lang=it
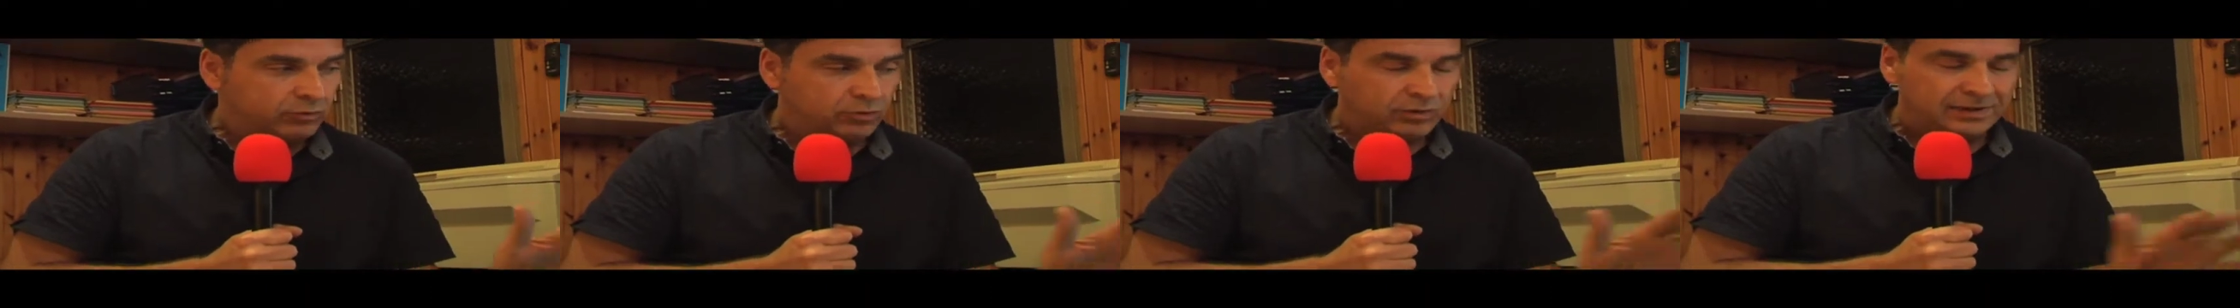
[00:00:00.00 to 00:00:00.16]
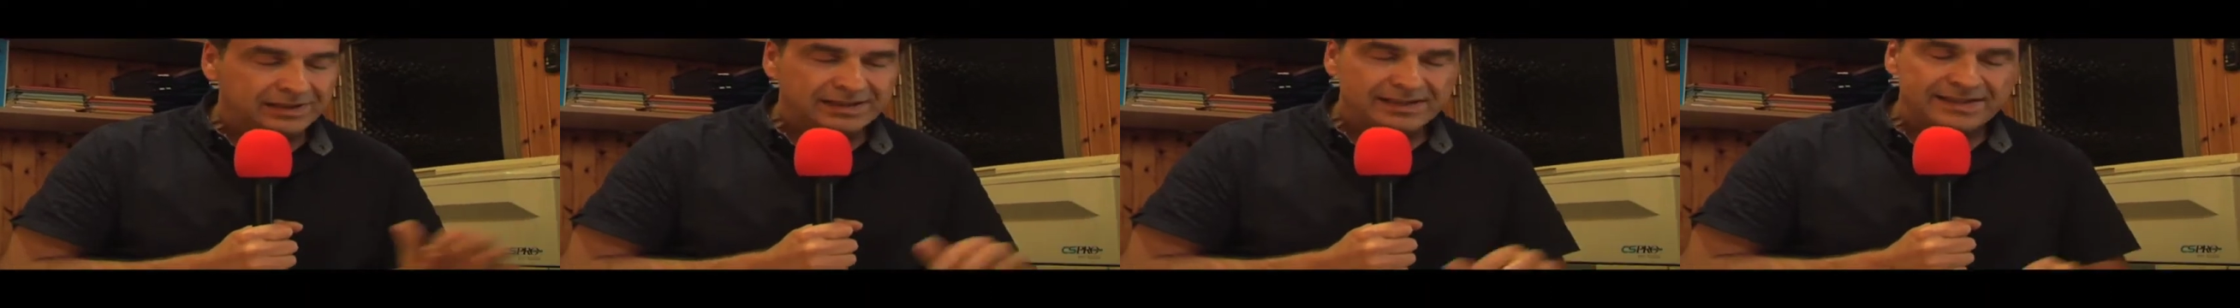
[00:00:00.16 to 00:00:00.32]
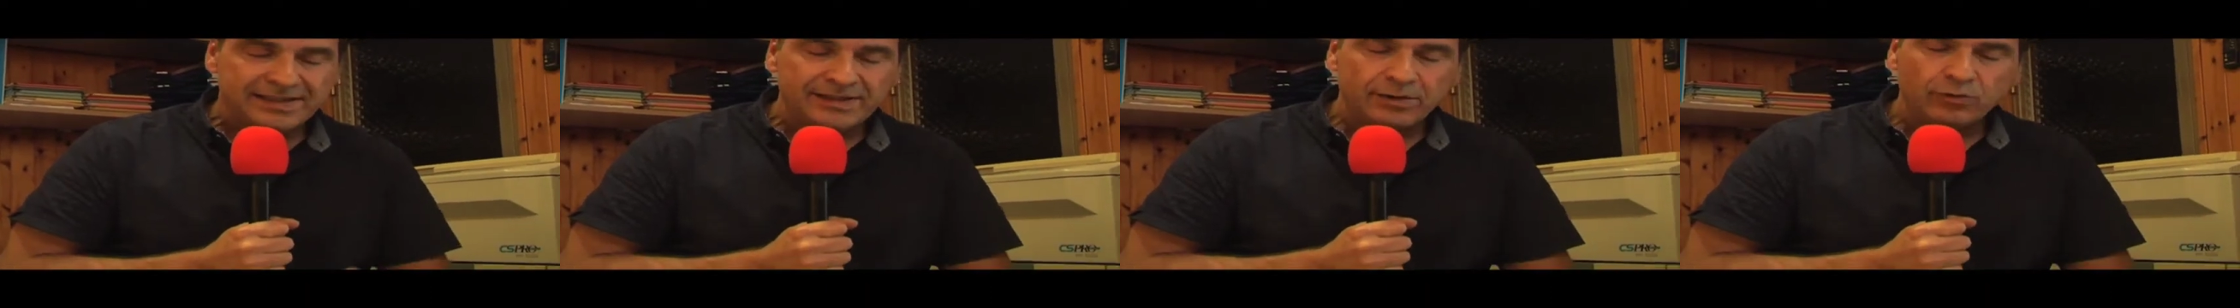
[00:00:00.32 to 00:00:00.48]

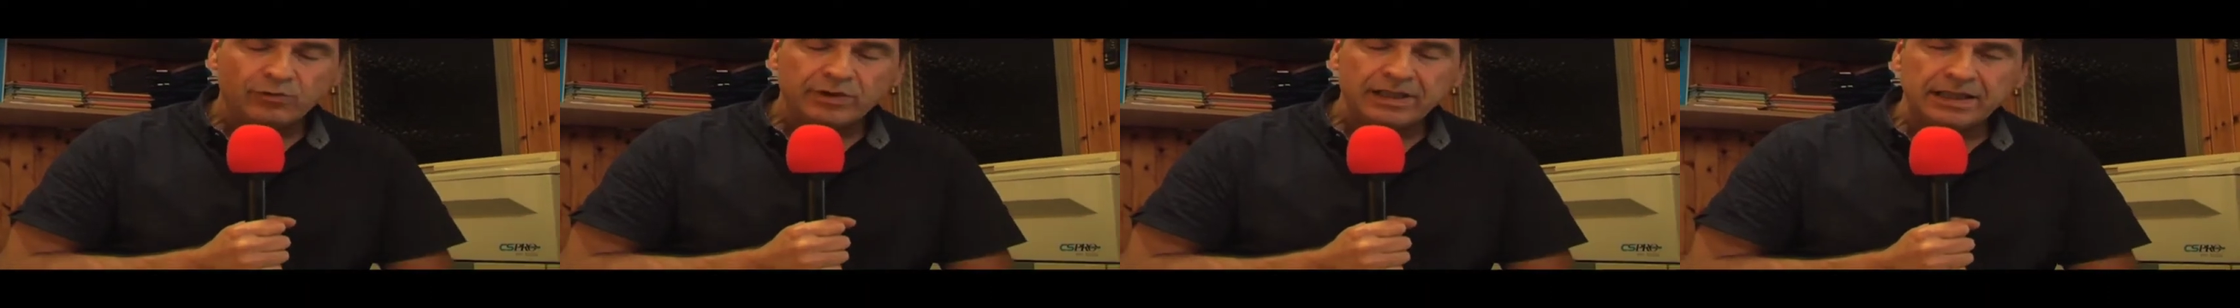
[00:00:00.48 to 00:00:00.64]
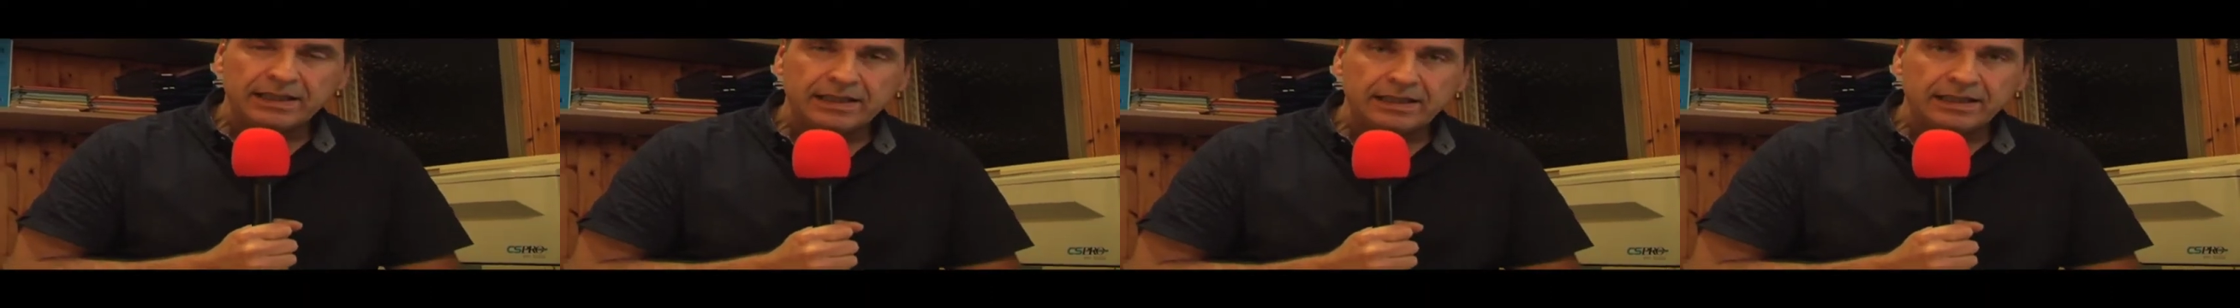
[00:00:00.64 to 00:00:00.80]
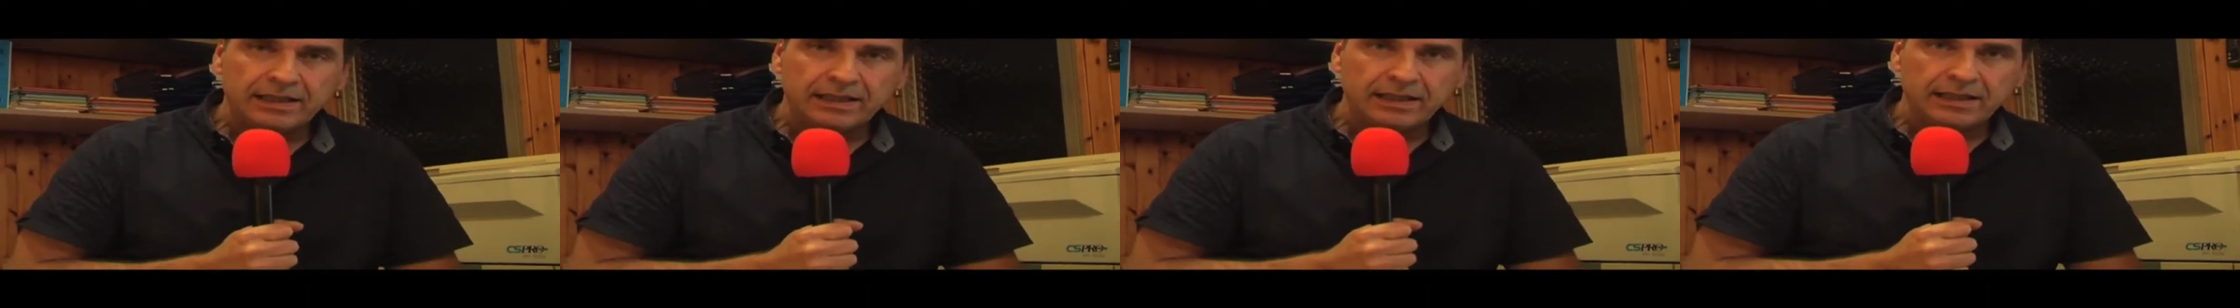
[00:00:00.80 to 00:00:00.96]

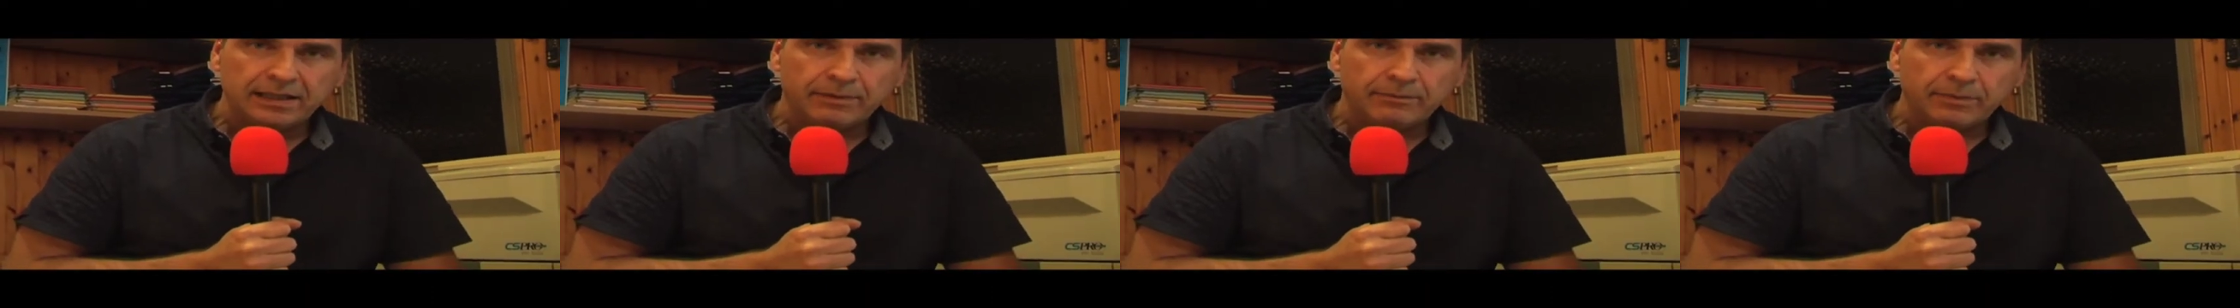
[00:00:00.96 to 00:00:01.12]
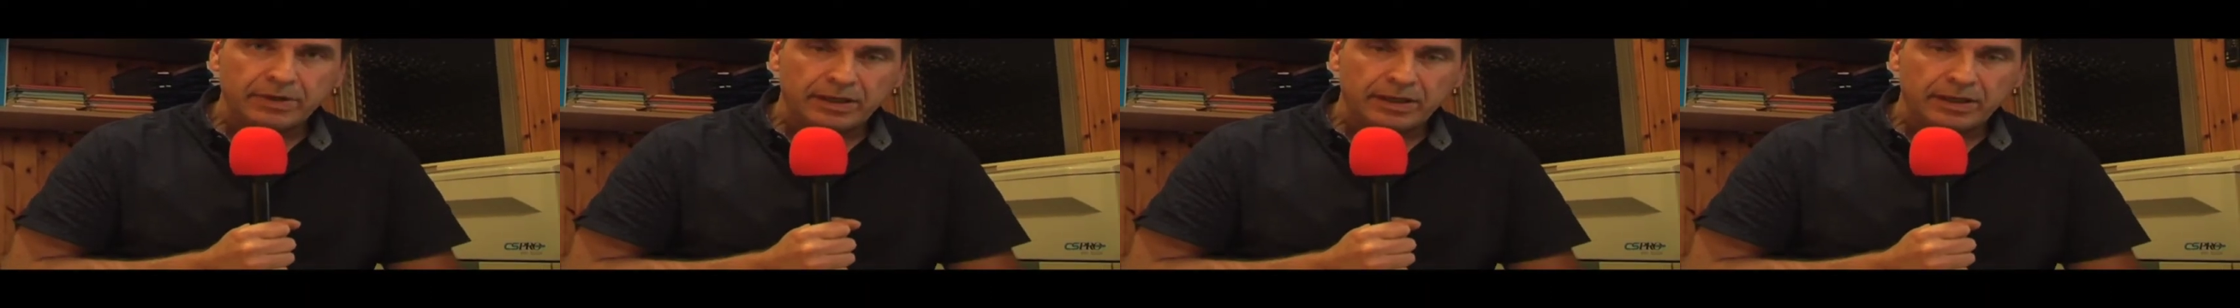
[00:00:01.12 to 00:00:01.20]
quotazione eh,